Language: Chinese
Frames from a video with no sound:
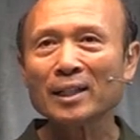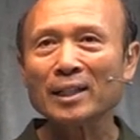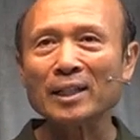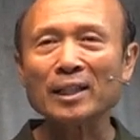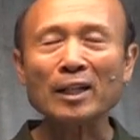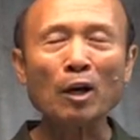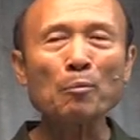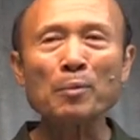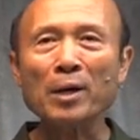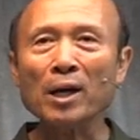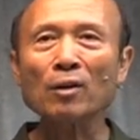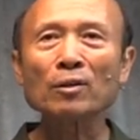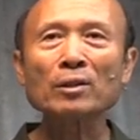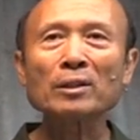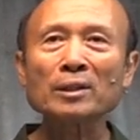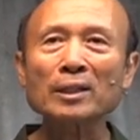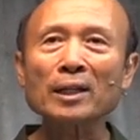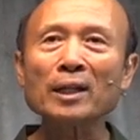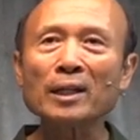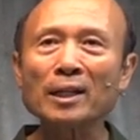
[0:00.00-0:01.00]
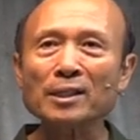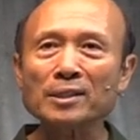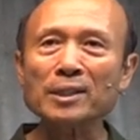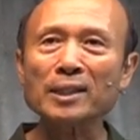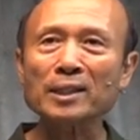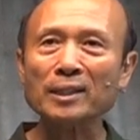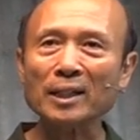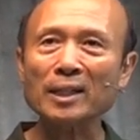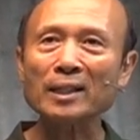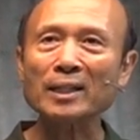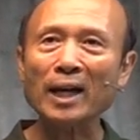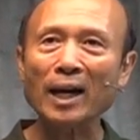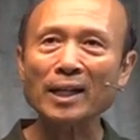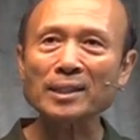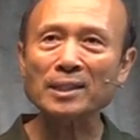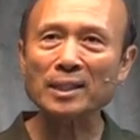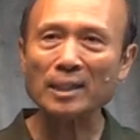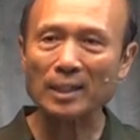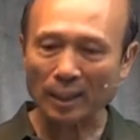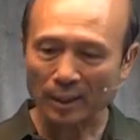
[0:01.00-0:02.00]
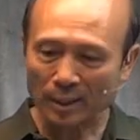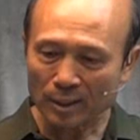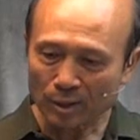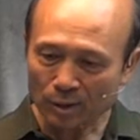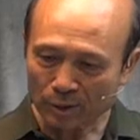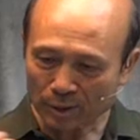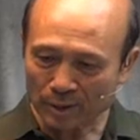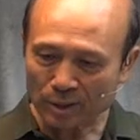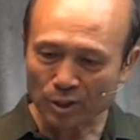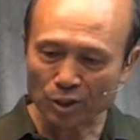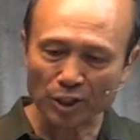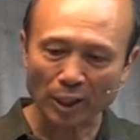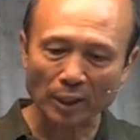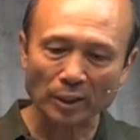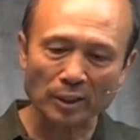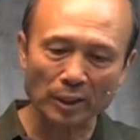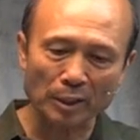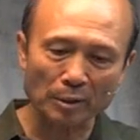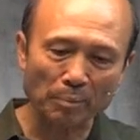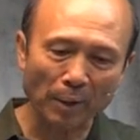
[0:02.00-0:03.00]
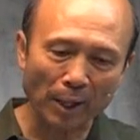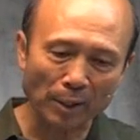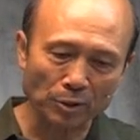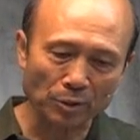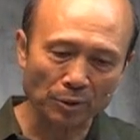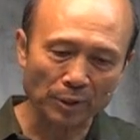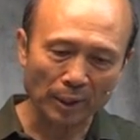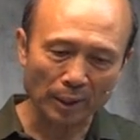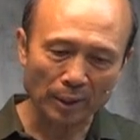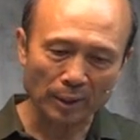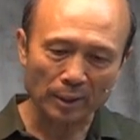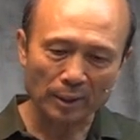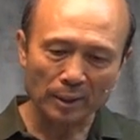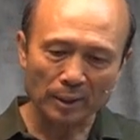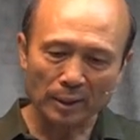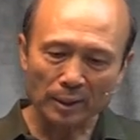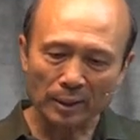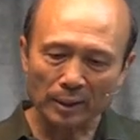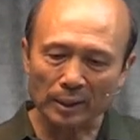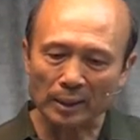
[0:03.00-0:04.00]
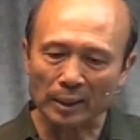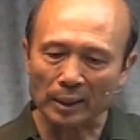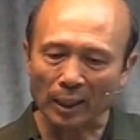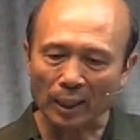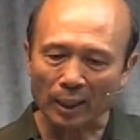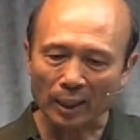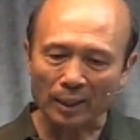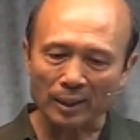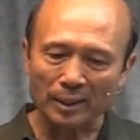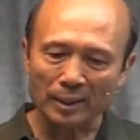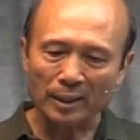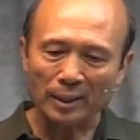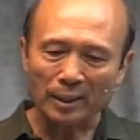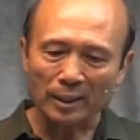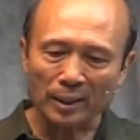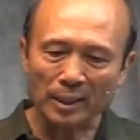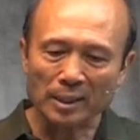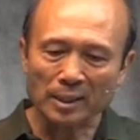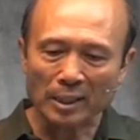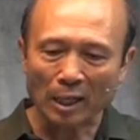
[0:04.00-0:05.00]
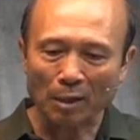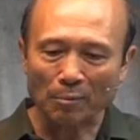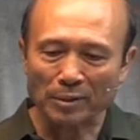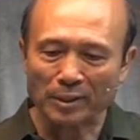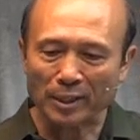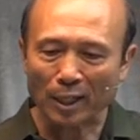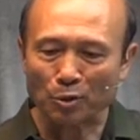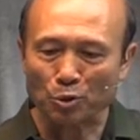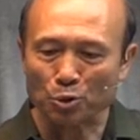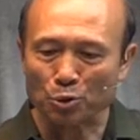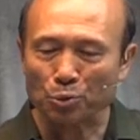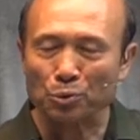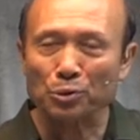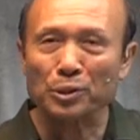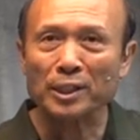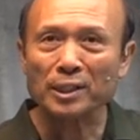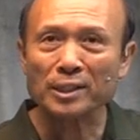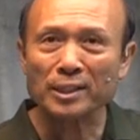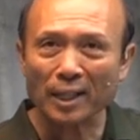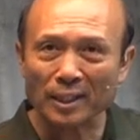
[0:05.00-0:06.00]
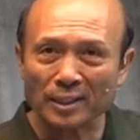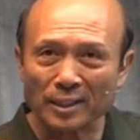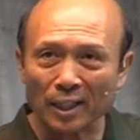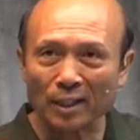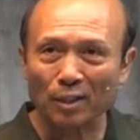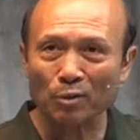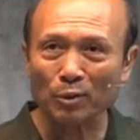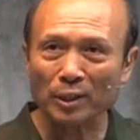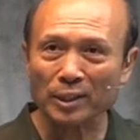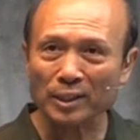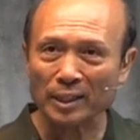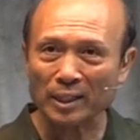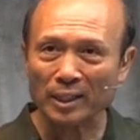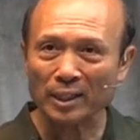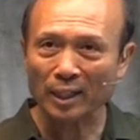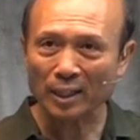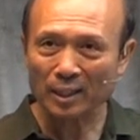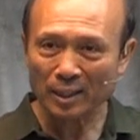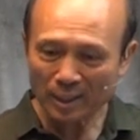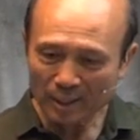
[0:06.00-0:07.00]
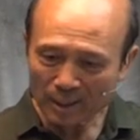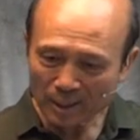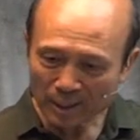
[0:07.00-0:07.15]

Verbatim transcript: 你有没有可能性更开心呢？神可以帮助你的。第二，你想不想处理现在的问题呢？